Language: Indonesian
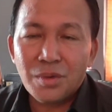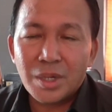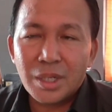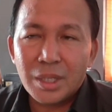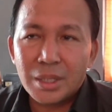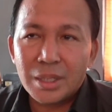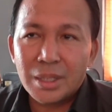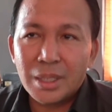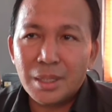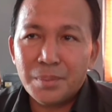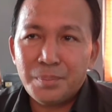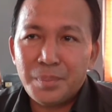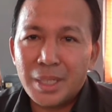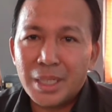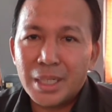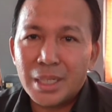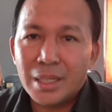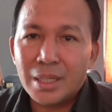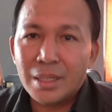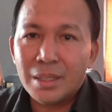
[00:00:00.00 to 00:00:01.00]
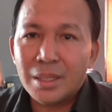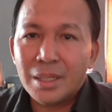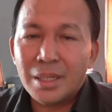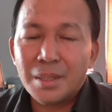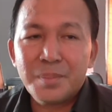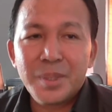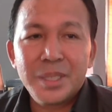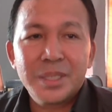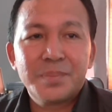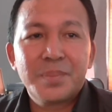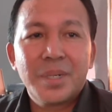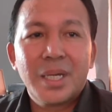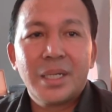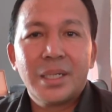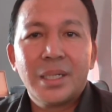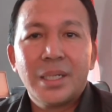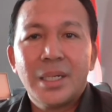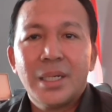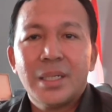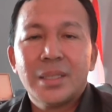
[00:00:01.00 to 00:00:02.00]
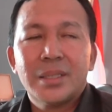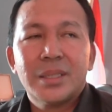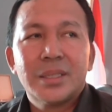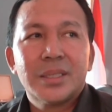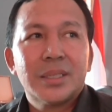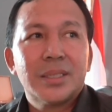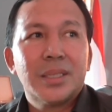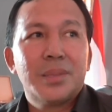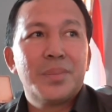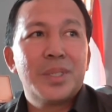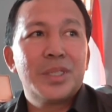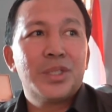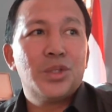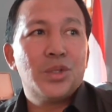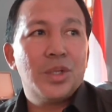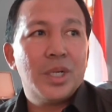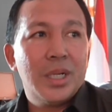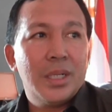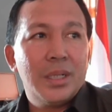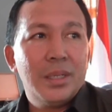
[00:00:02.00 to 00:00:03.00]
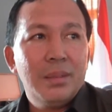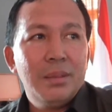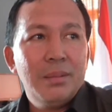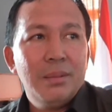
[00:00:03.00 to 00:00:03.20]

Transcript: warga binaan Lapas Pare atas nama Johan